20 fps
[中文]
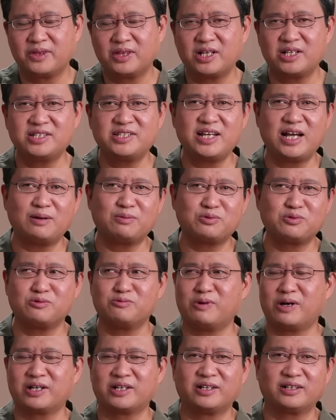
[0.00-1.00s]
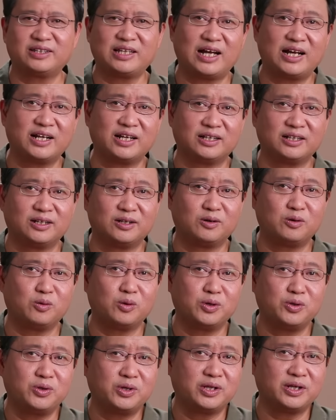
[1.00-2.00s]
但架不住网上大量的
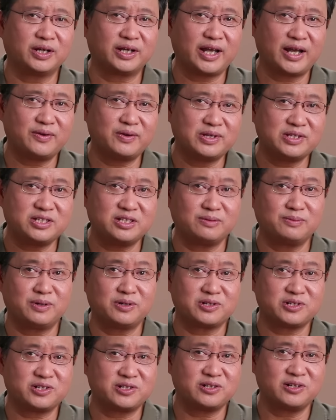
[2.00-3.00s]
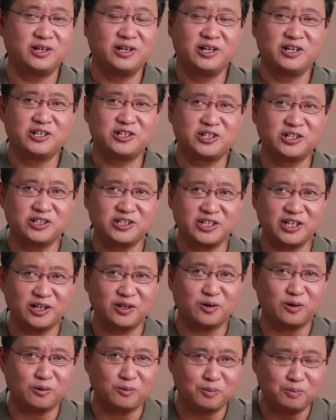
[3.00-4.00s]
活跃的开源情报师、争先
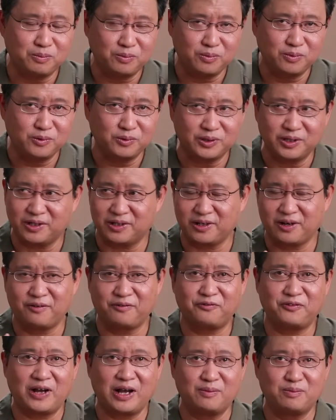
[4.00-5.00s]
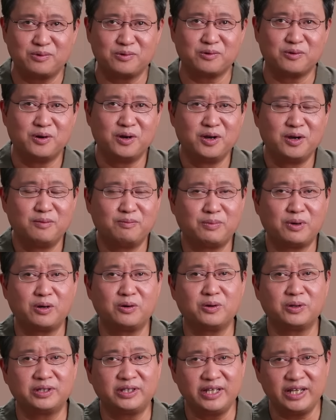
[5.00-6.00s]
恐怖的这个发布，包
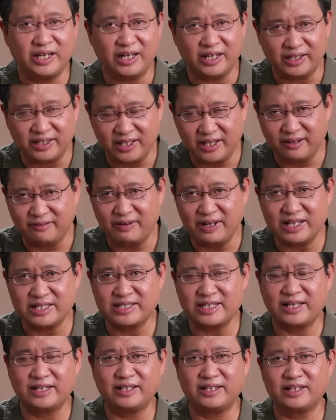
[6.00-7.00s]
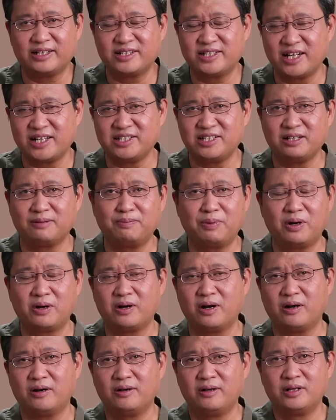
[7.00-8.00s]
括地理定位在内的战情报
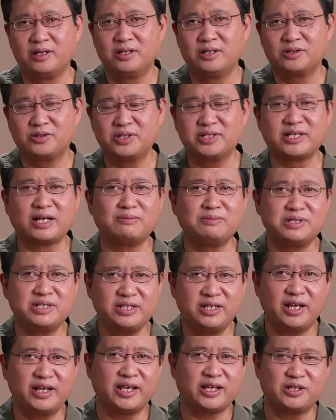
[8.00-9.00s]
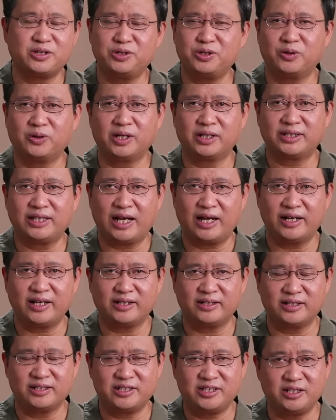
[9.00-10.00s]
告，所以咱们今天也就有了大
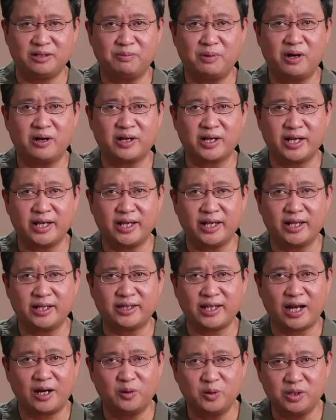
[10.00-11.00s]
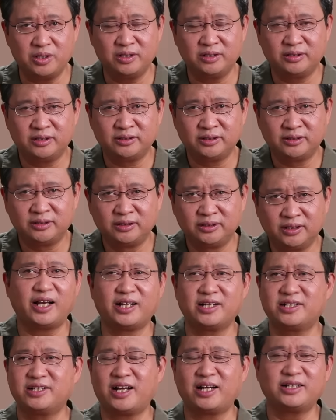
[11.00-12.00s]
量的情报可以谈论。
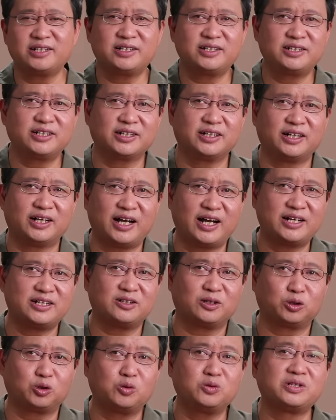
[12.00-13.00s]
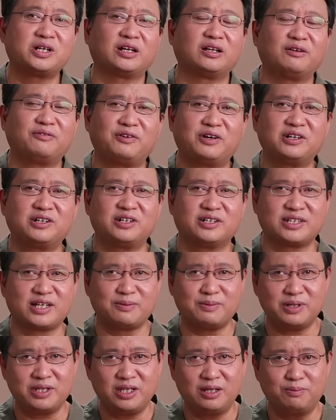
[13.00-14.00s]
还是这个按照通常的方式，
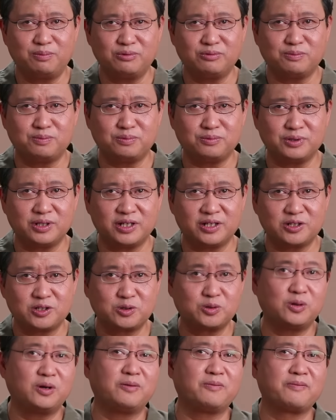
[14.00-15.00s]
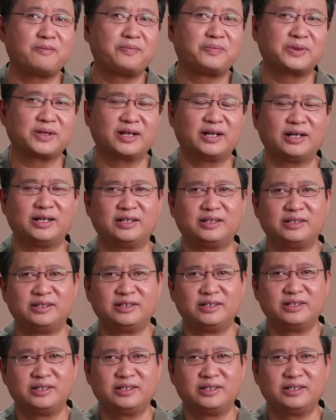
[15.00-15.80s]
咱们一步步的说啊。